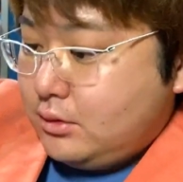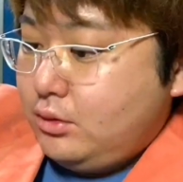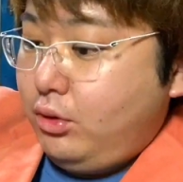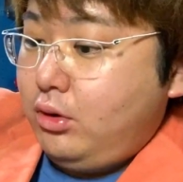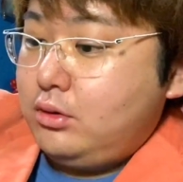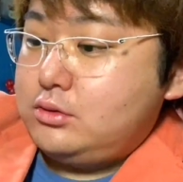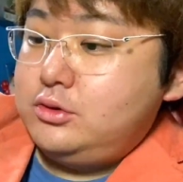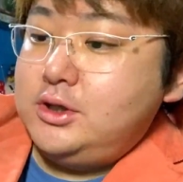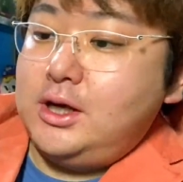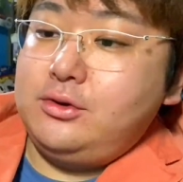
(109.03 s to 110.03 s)
お、
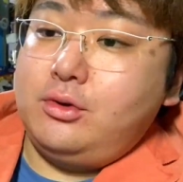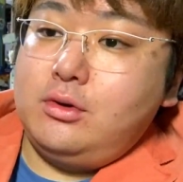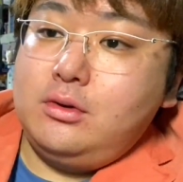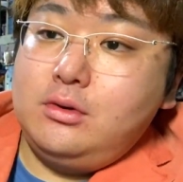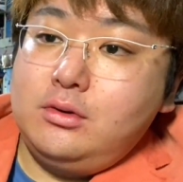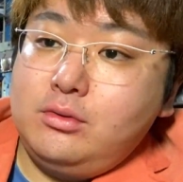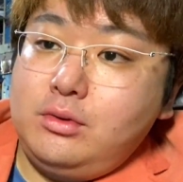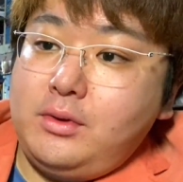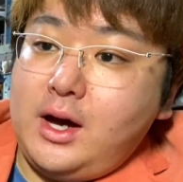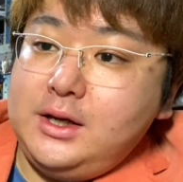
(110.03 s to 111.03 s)
クリアの。こ
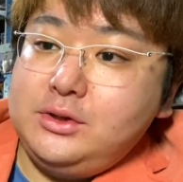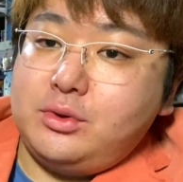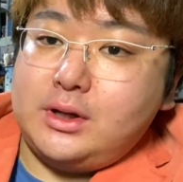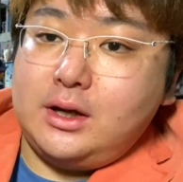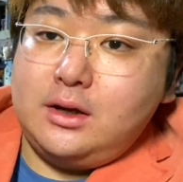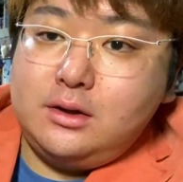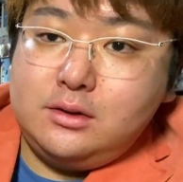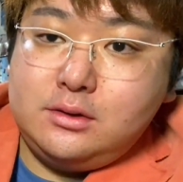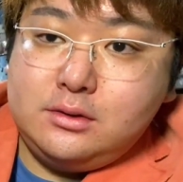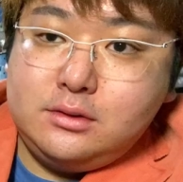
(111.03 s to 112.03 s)
れはアギトかな。
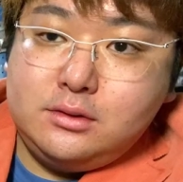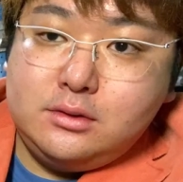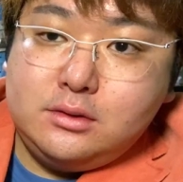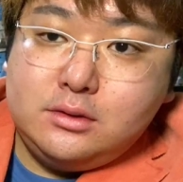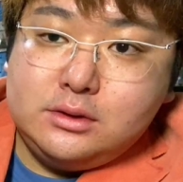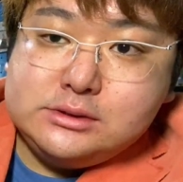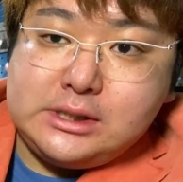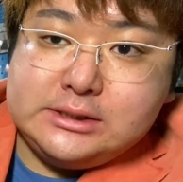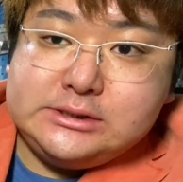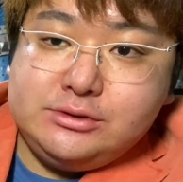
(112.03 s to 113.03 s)

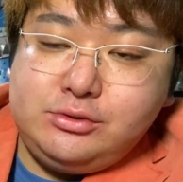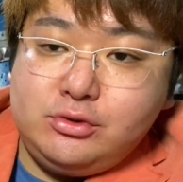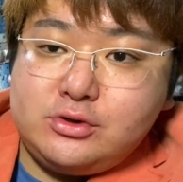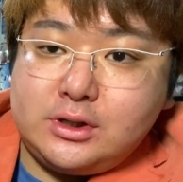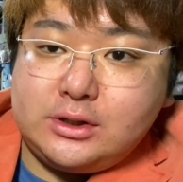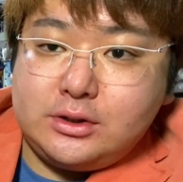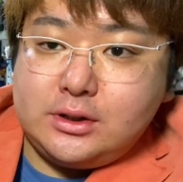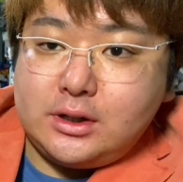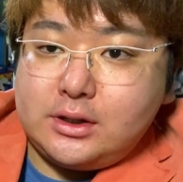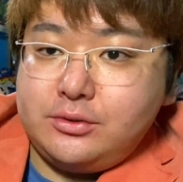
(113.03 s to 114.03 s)
雑誌付録か
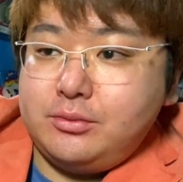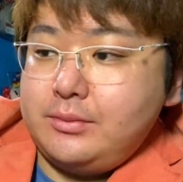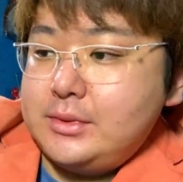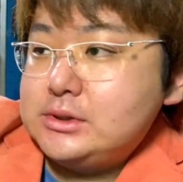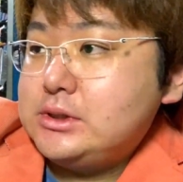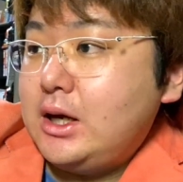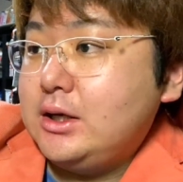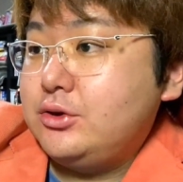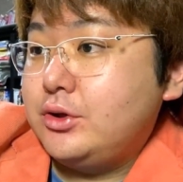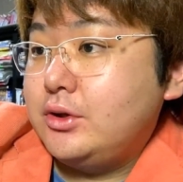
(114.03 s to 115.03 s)
なんかだと思います。
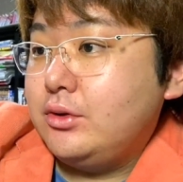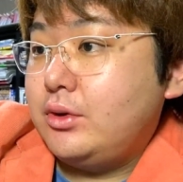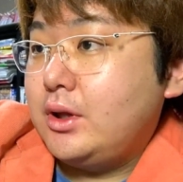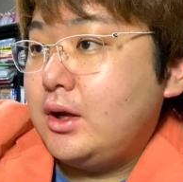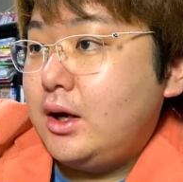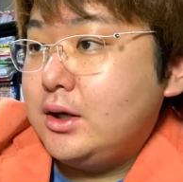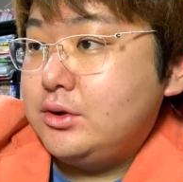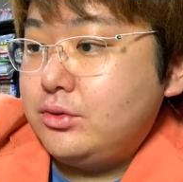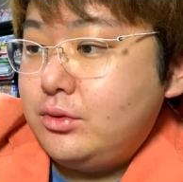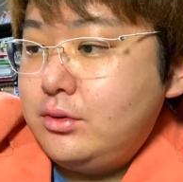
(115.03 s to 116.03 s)
アギトだよね、これね。
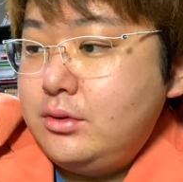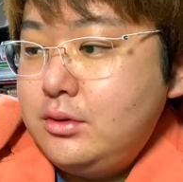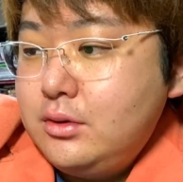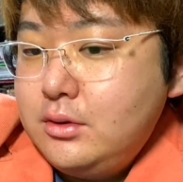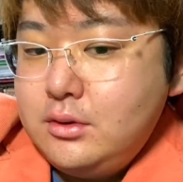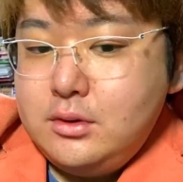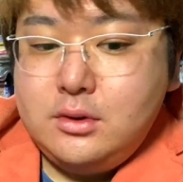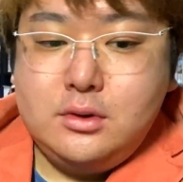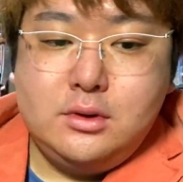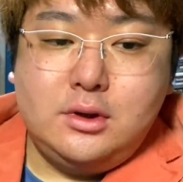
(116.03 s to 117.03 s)
アギト。
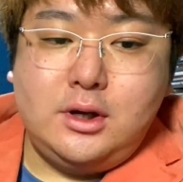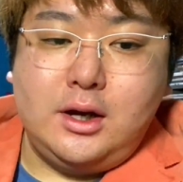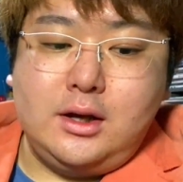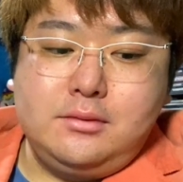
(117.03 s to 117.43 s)
はい。